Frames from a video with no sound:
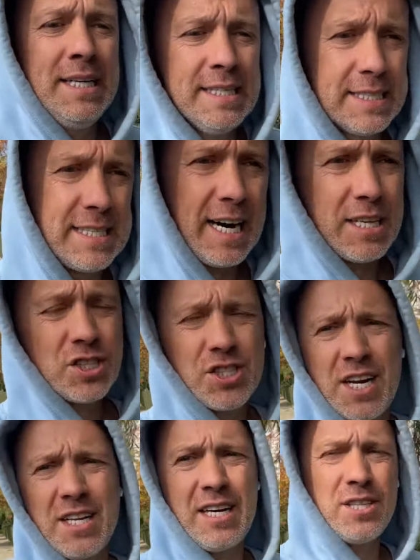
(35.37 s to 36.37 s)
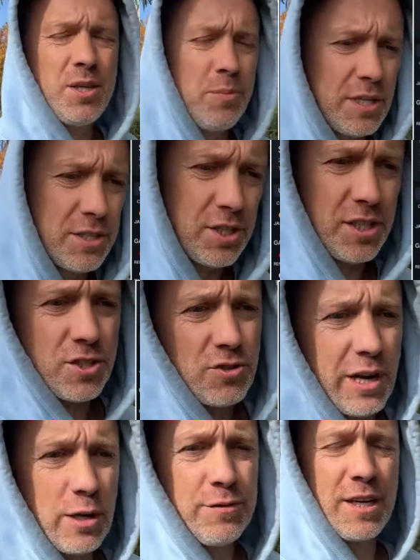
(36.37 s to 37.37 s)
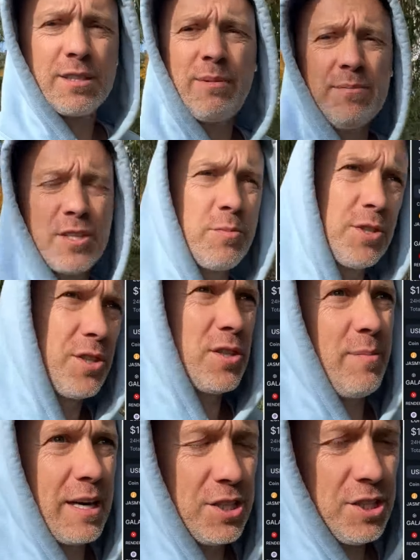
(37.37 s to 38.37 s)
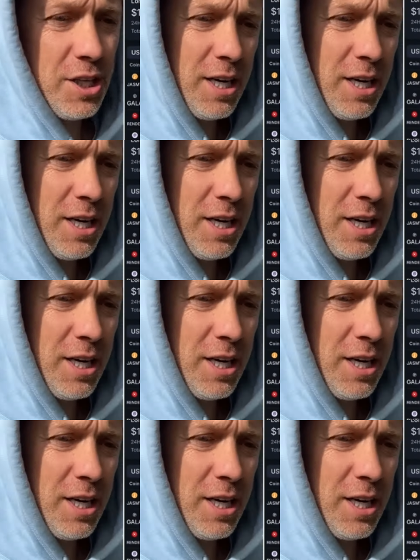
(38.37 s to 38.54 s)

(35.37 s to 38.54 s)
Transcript: za 14 ponad tysięcy dolarów teraz mam, też możecie zobaczyć.